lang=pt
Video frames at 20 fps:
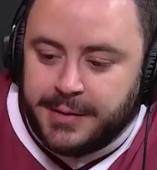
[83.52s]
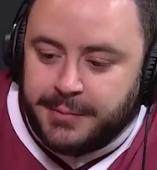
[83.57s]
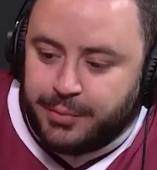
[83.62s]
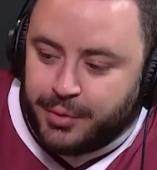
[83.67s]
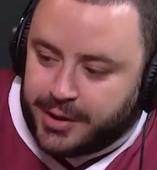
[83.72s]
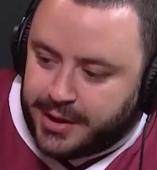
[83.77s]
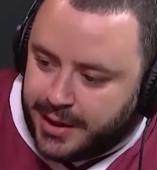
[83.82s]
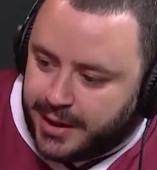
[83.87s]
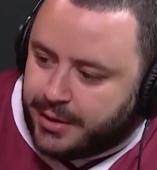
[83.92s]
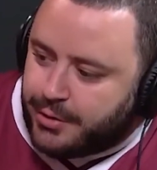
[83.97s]

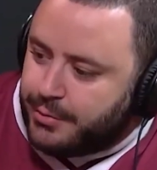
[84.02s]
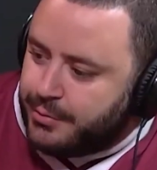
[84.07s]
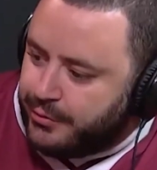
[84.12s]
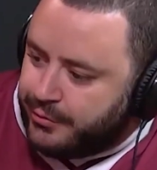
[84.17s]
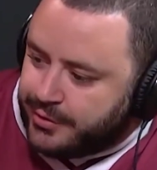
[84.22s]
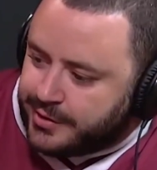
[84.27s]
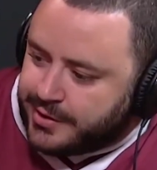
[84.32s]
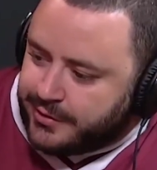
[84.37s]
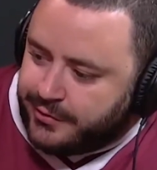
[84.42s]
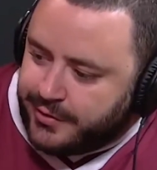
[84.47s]
porque, como eu
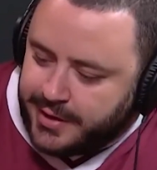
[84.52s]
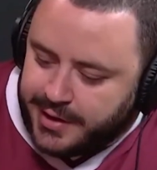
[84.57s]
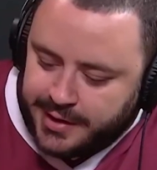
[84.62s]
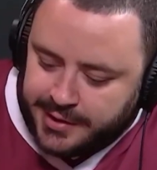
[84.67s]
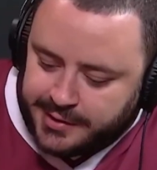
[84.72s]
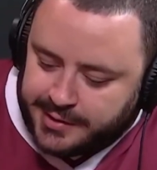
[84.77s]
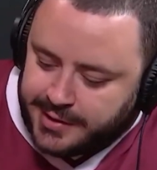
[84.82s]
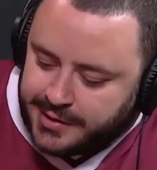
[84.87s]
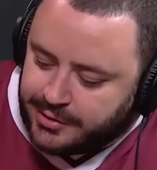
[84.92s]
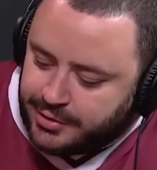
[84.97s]
fiz
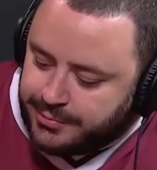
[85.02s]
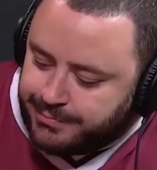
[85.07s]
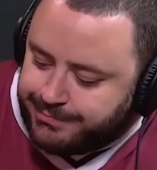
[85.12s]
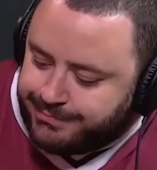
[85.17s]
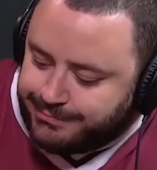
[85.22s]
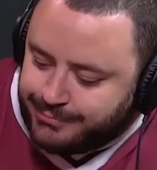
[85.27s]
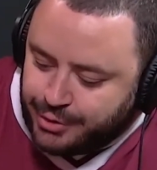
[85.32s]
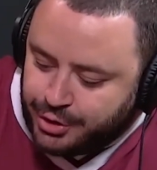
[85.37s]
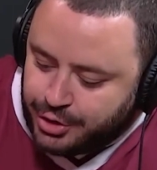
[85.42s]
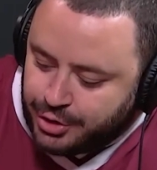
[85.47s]
referência, desde
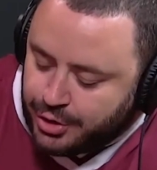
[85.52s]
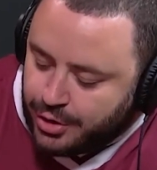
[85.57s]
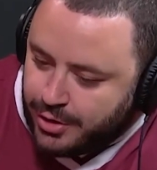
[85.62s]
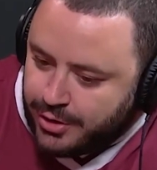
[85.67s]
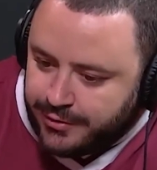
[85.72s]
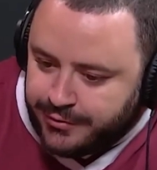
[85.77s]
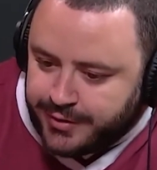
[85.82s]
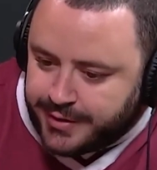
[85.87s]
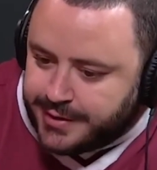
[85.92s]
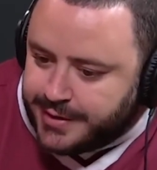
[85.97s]

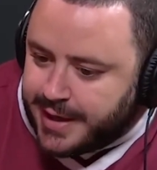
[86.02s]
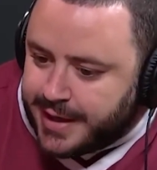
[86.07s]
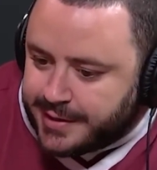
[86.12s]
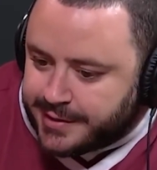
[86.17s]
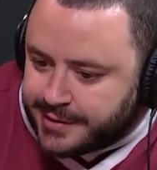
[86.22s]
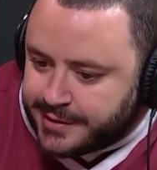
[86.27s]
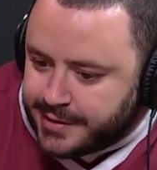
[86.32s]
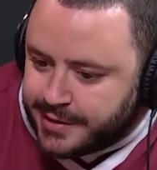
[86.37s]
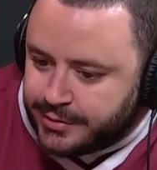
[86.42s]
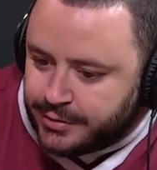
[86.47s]
jovem,
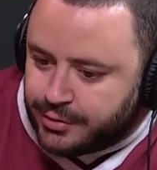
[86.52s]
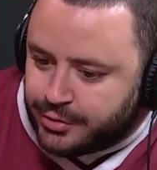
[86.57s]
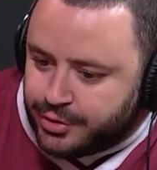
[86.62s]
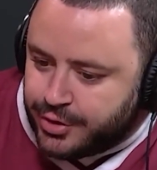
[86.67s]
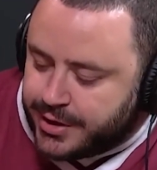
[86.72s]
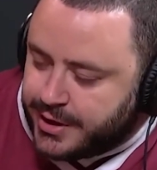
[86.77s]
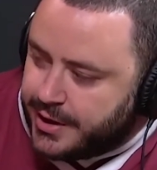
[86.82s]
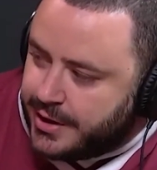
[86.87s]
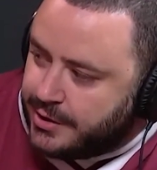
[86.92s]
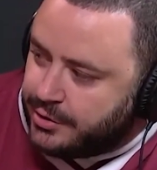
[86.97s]
10 anos, eu
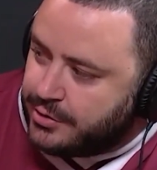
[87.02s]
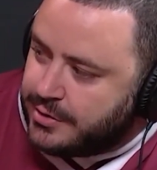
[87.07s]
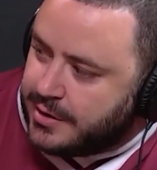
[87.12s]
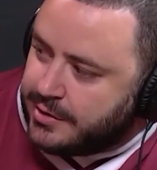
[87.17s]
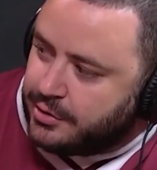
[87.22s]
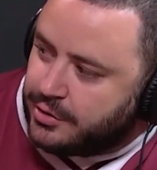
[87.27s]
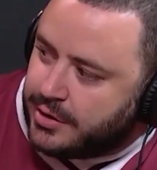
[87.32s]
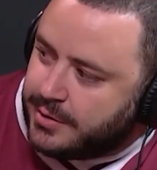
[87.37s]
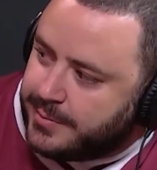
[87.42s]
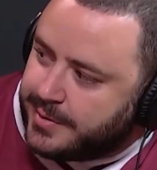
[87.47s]
já queria estudar
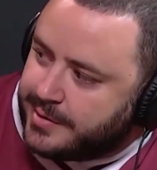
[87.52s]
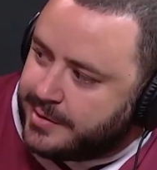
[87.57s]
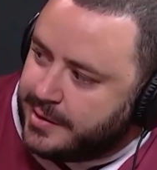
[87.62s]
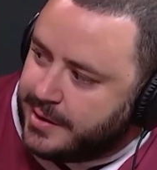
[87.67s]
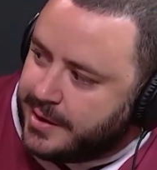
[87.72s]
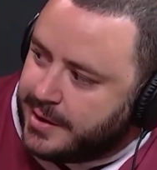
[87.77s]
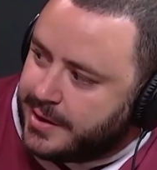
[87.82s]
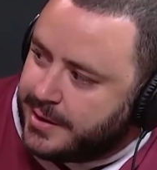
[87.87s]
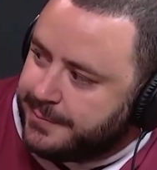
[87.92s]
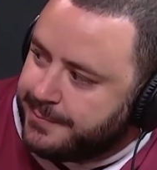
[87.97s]
história
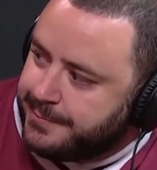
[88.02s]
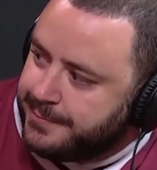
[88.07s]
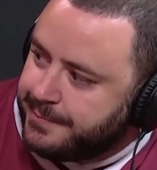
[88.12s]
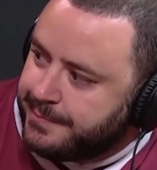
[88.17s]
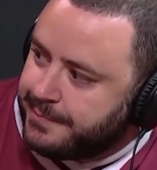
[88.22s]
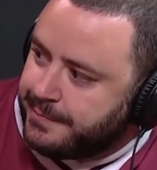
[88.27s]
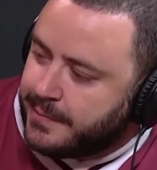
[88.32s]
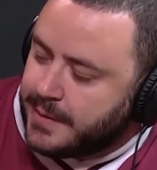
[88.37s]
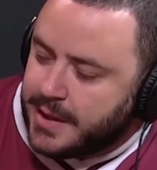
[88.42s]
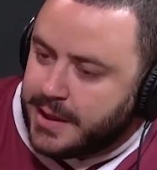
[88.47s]
brasileira
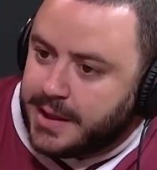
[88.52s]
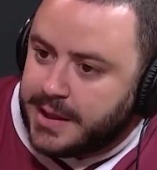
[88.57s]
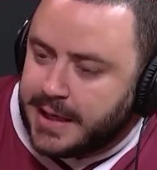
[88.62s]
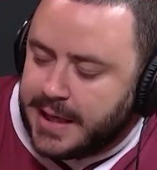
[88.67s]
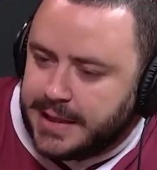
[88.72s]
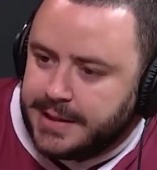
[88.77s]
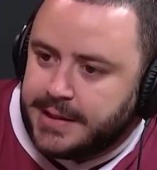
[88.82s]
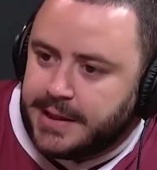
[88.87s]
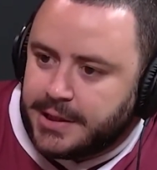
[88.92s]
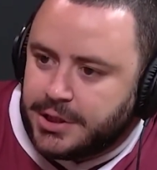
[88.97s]
e
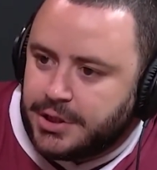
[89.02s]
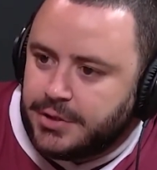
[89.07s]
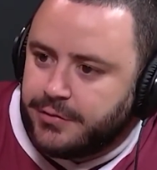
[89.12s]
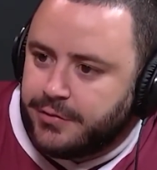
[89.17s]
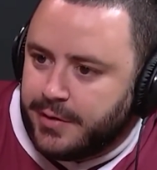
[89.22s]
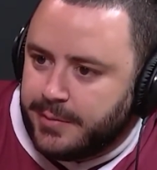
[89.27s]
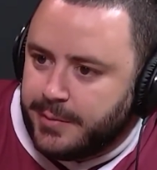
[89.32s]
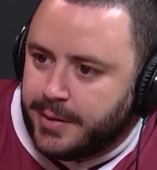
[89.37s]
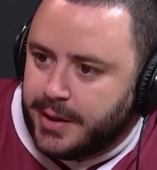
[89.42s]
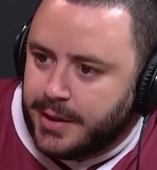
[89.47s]

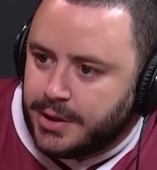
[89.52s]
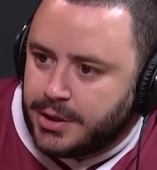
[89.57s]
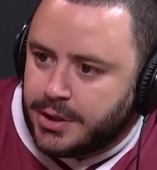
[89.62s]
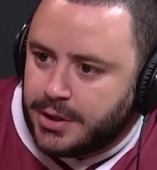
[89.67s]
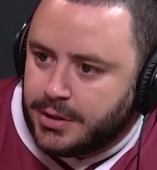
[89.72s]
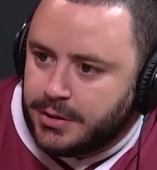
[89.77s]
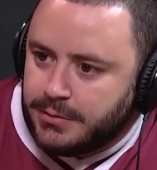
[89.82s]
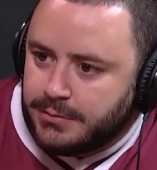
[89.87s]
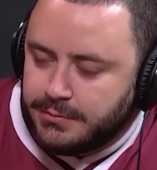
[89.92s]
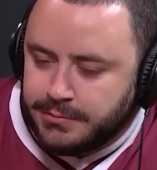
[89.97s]

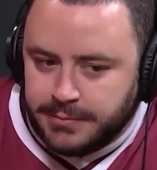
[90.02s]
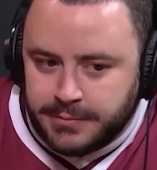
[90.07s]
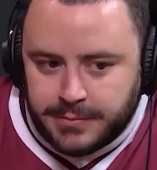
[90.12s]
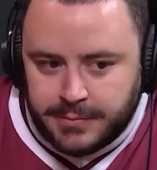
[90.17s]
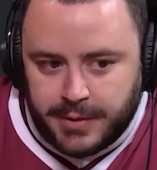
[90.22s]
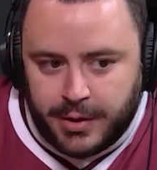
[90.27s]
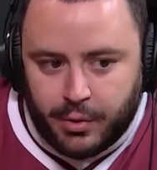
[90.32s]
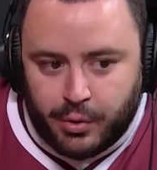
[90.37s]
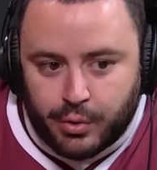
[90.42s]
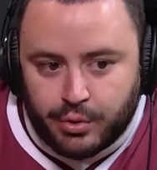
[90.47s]
gradativamente
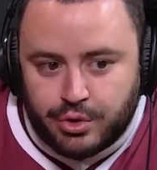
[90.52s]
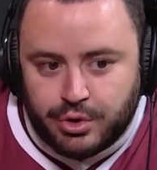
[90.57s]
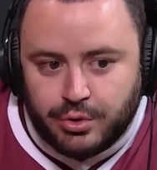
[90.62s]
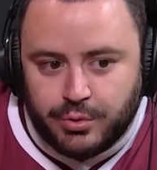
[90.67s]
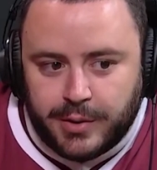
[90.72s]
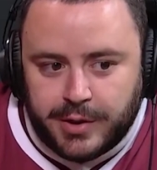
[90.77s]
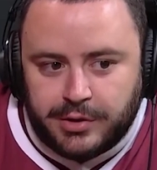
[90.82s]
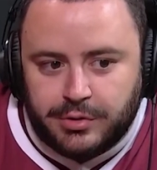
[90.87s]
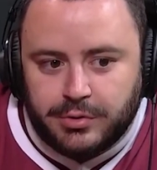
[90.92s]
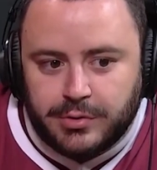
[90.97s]
eu
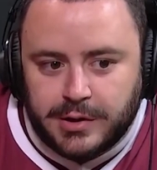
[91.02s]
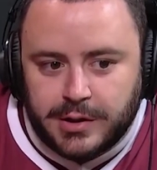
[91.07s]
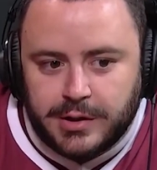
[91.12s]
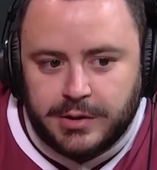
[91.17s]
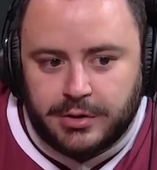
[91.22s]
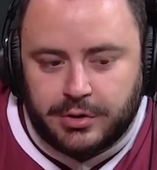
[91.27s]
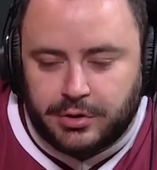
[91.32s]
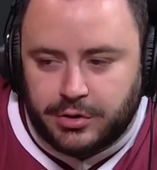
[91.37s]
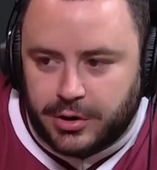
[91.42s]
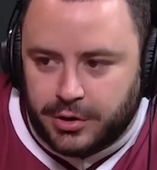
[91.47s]
continuei
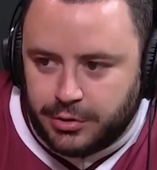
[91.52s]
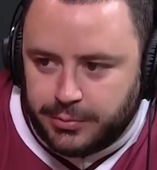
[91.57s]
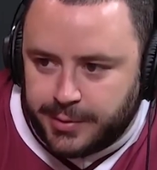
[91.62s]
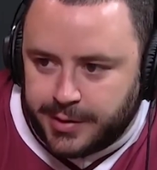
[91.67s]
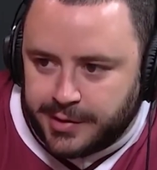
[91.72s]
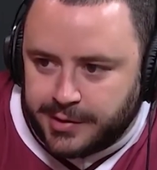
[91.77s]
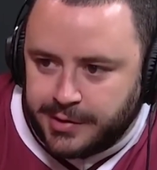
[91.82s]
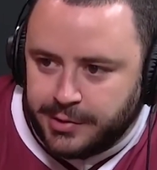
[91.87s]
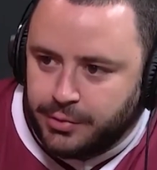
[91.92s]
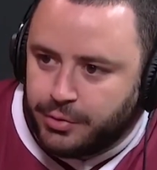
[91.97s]
estudando a história do
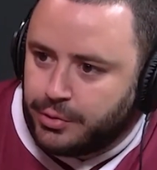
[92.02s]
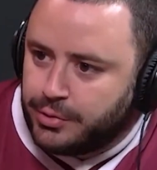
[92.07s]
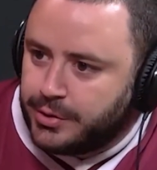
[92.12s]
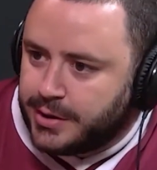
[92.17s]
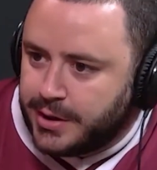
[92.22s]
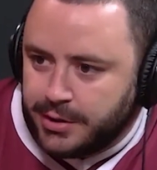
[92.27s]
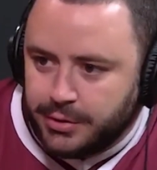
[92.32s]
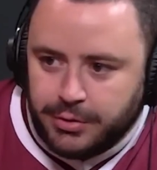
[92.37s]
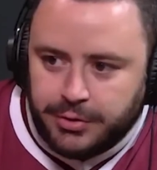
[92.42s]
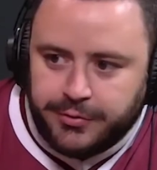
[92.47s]
Brasil quando
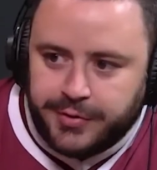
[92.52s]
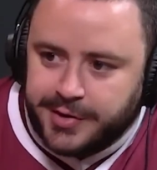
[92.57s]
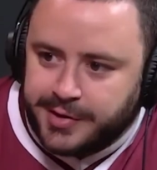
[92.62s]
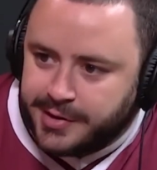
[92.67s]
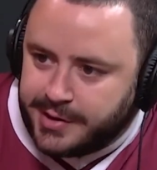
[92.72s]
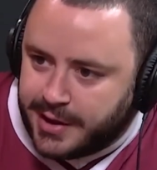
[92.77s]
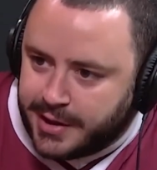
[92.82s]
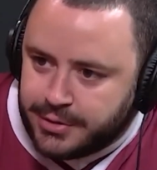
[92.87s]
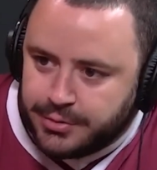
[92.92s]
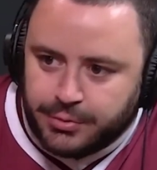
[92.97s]
entrei na
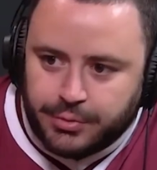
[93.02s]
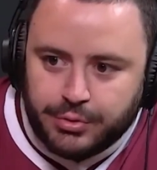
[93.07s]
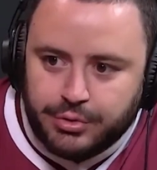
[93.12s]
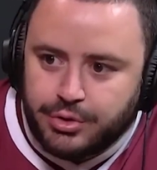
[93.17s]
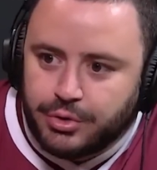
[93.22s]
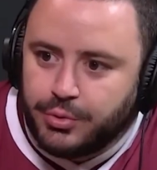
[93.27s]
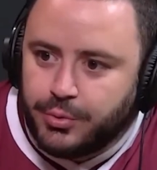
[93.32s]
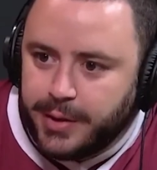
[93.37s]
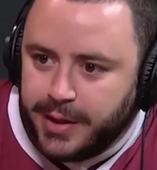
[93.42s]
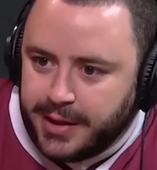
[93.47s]
universidade, eu
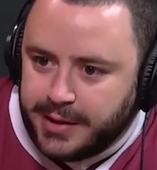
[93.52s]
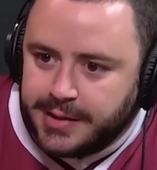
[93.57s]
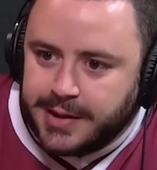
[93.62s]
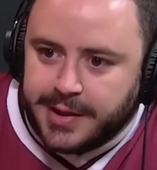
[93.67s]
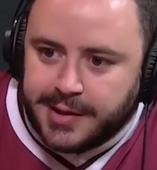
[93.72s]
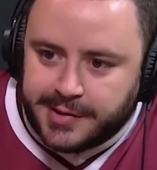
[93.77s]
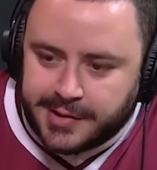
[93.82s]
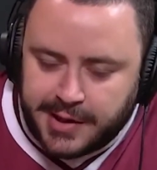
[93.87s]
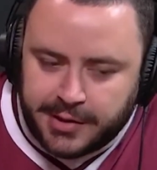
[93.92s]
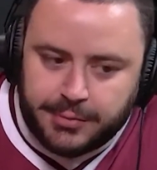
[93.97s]
continuei
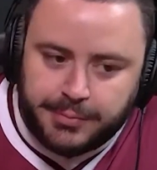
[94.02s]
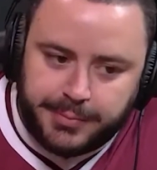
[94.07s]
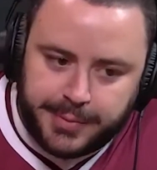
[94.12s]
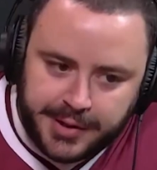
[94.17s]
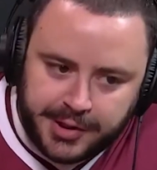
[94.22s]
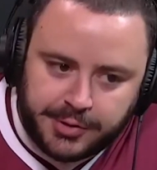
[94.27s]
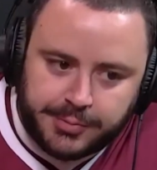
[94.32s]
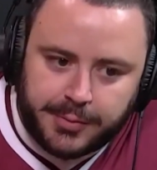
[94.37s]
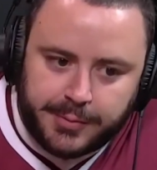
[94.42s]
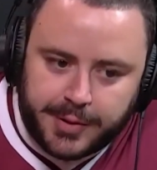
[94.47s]
interessado
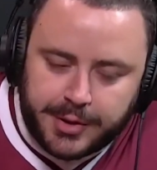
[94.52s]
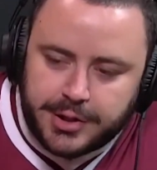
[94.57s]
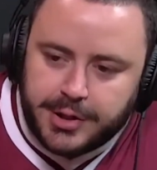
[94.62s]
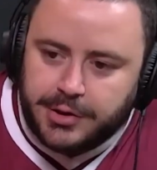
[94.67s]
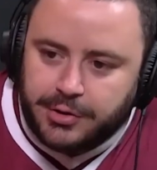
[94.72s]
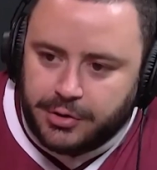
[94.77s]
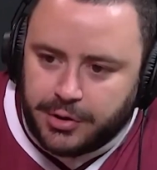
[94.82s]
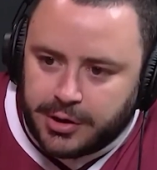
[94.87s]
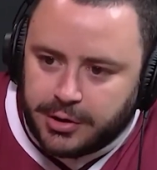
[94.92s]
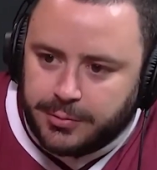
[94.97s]
principalmente em
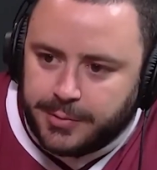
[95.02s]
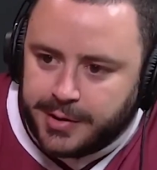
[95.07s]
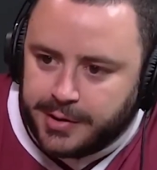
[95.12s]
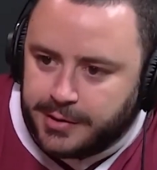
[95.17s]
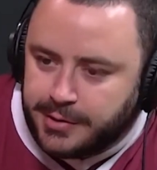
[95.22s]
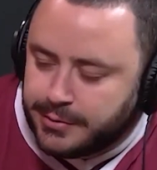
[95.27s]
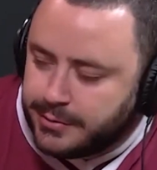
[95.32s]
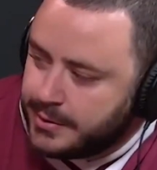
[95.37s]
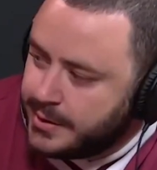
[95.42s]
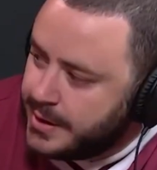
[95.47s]
história do
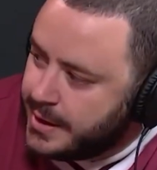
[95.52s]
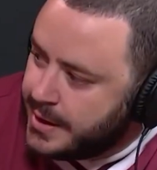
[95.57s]
Brasil.